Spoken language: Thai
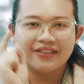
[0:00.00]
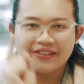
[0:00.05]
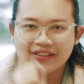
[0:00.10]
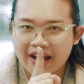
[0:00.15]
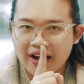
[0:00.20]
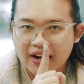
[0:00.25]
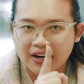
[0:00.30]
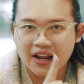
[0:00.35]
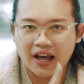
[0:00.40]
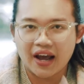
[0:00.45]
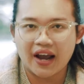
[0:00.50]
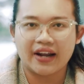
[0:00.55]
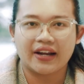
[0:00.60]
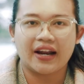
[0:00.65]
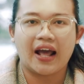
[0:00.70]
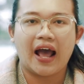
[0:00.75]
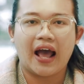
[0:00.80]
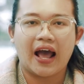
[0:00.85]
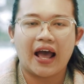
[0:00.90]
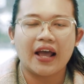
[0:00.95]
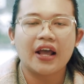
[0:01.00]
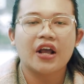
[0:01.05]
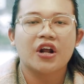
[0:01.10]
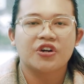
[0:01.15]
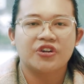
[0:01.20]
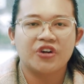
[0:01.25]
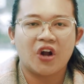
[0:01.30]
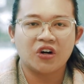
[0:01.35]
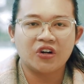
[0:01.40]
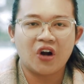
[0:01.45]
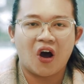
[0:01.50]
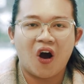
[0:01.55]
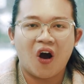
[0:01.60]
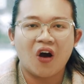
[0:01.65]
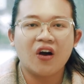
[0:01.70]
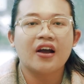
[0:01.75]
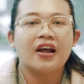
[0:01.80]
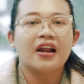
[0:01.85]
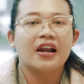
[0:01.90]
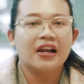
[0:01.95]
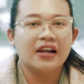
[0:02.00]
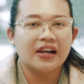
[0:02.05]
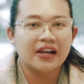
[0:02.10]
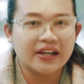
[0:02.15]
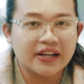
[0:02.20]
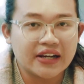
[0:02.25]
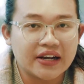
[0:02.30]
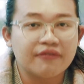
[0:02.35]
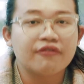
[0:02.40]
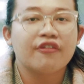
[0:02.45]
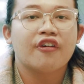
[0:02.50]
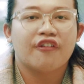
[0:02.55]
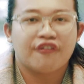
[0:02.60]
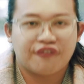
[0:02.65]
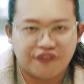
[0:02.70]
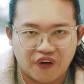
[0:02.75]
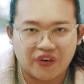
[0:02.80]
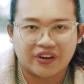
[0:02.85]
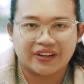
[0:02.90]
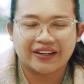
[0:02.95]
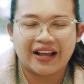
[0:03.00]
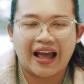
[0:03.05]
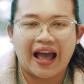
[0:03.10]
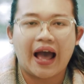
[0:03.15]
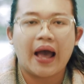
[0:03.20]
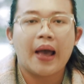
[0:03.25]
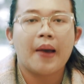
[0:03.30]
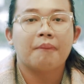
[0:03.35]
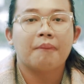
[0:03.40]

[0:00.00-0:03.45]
หนึ่งเลยนะคะ น้องๆ ลืมฝนค่ะ